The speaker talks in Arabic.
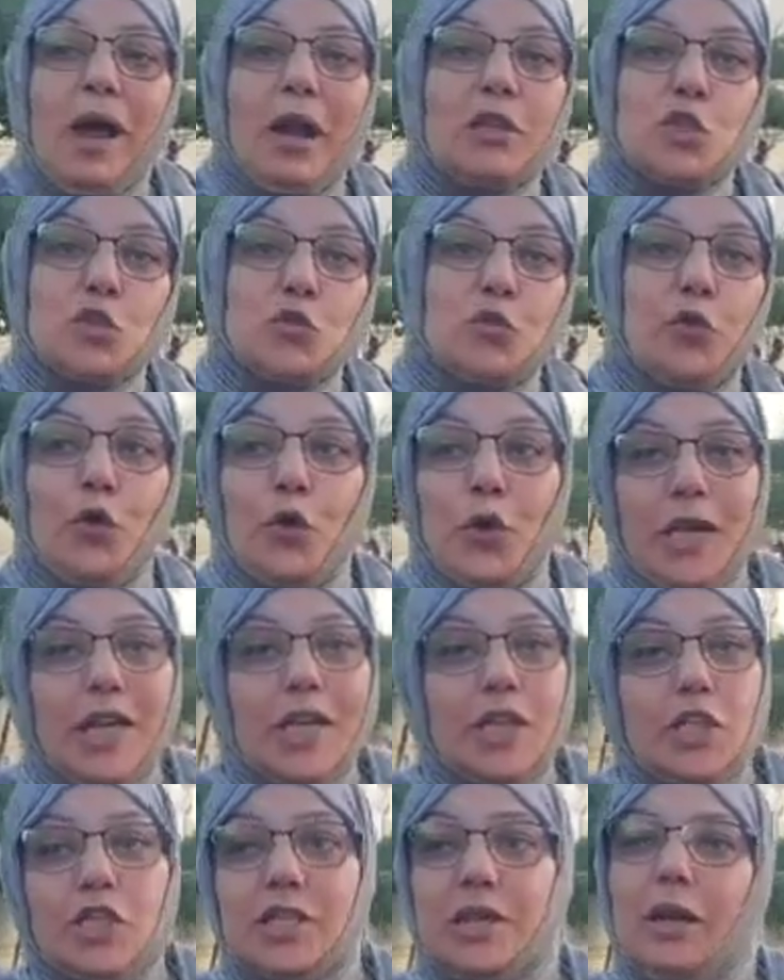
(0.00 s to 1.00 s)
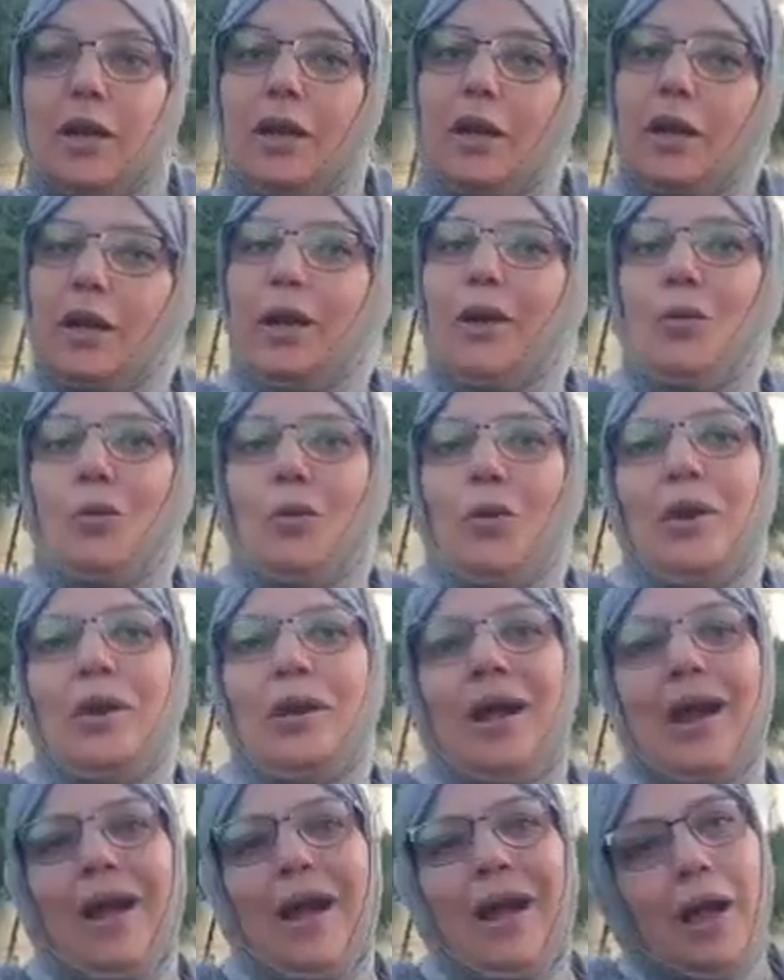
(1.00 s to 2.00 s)
نصفونيش نقول
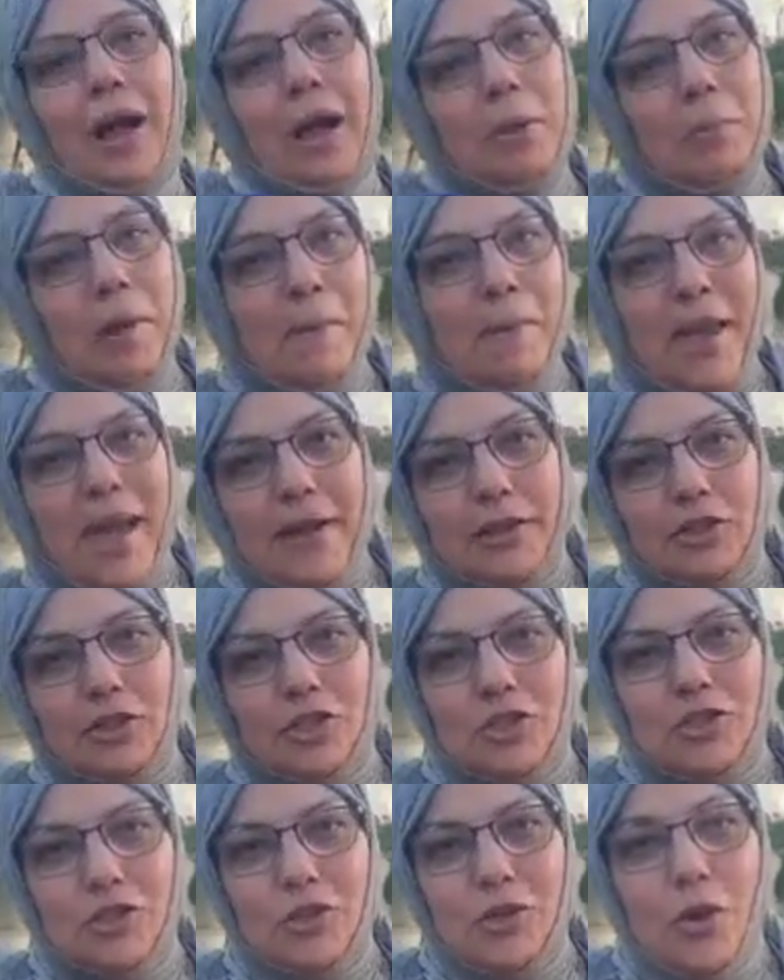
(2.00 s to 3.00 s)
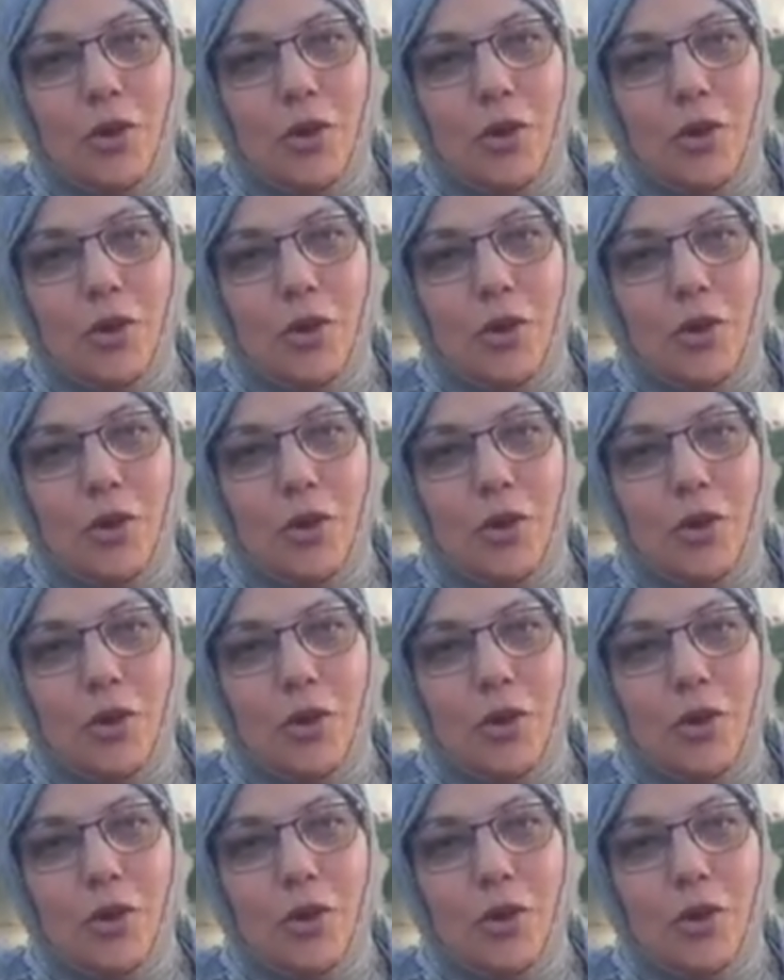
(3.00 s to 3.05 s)
لا حقي ما بانش